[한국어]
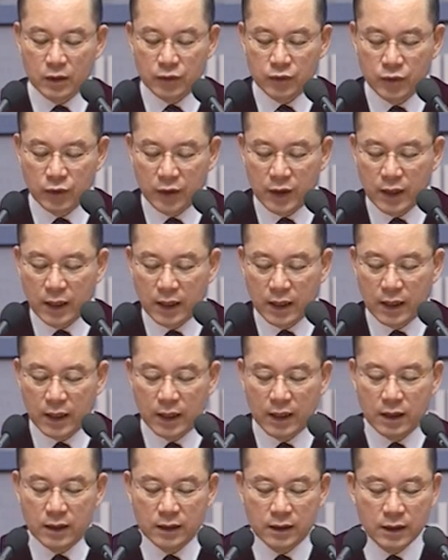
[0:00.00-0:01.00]

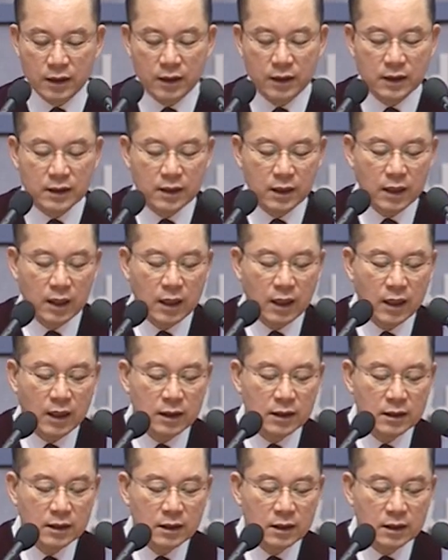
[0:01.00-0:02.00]
주의하라 깨어 있으라
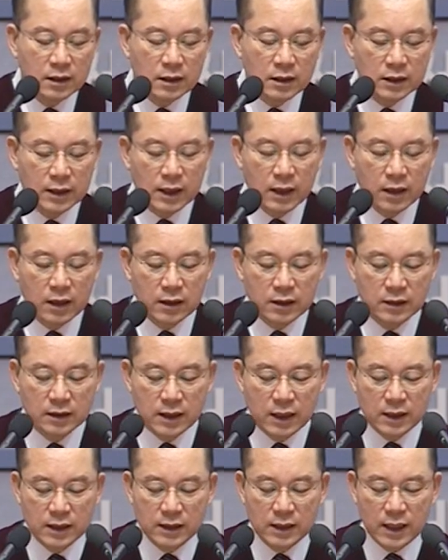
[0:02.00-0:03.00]
그때가
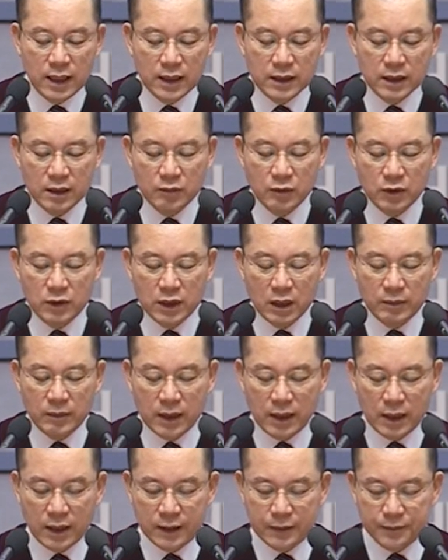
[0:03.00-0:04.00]
언제인지 알지
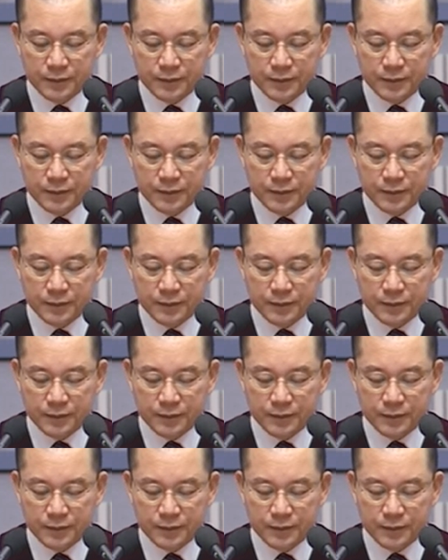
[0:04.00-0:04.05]
못함이라.